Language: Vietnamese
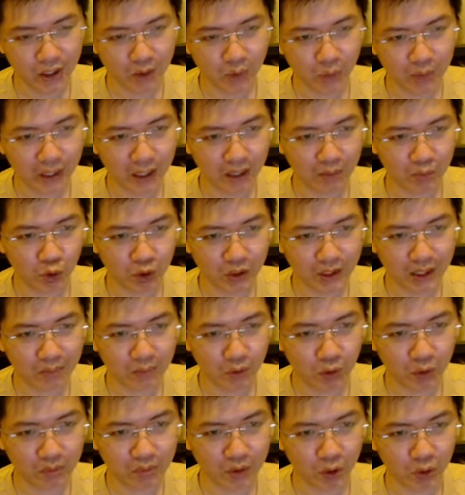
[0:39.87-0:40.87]
có nghĩa là một cái
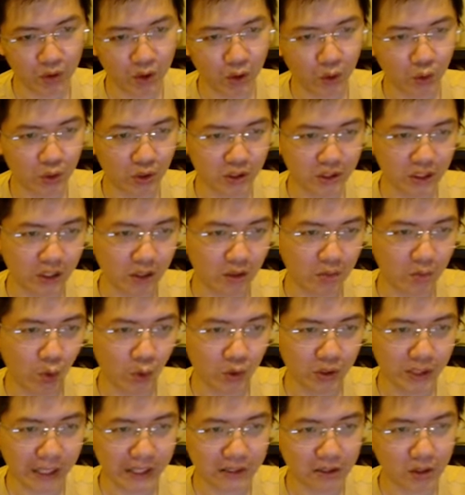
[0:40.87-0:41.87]
mô hình biểu đồ nó sẽ có
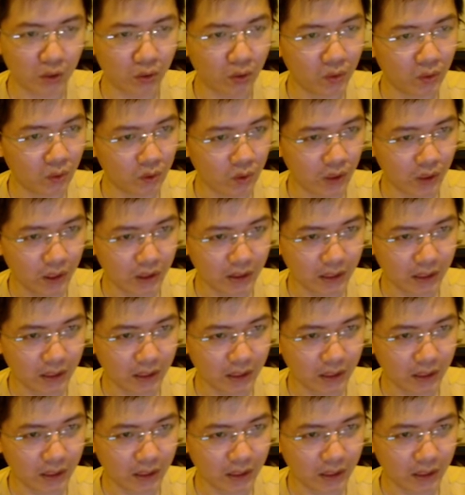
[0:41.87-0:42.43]
bốn thành tố